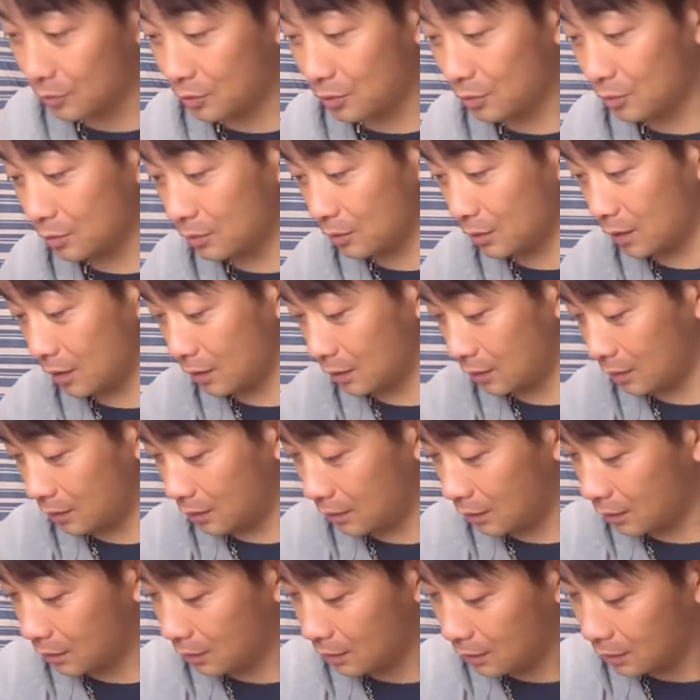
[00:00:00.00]
銃が、
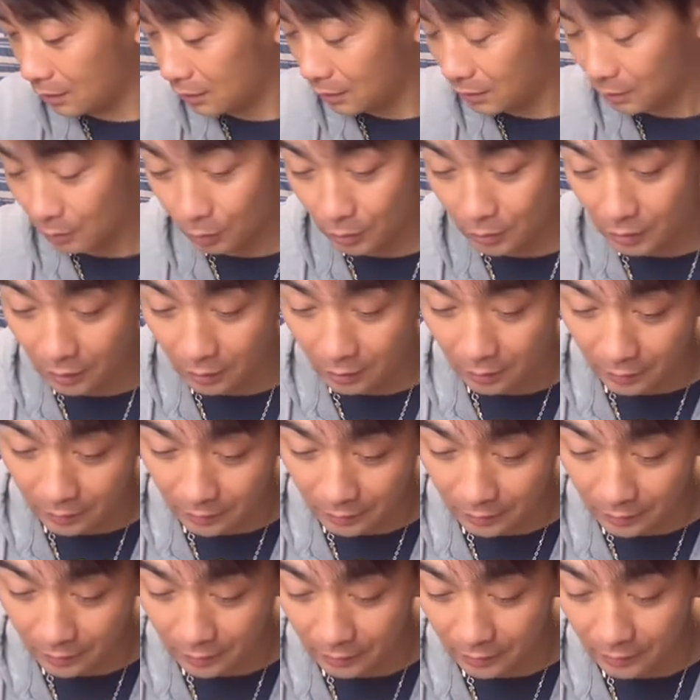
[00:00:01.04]
あー、これか。はい
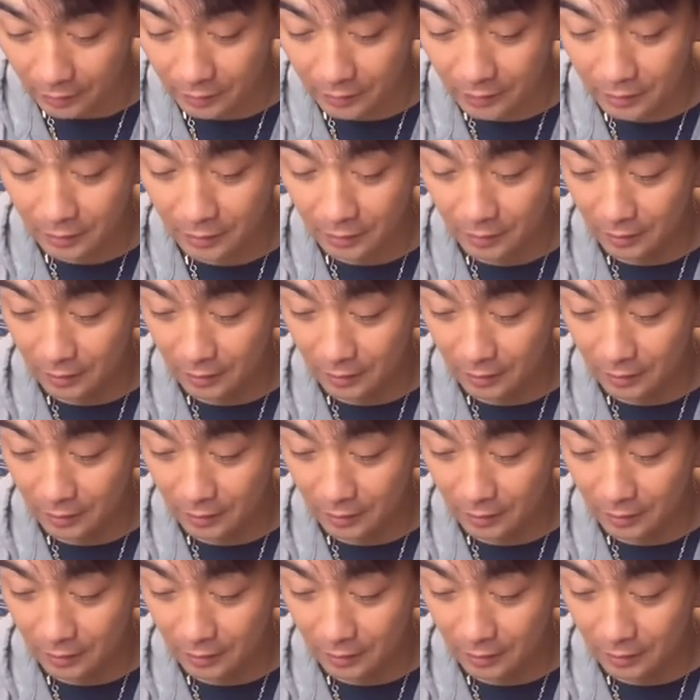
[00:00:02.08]
はいはいはい。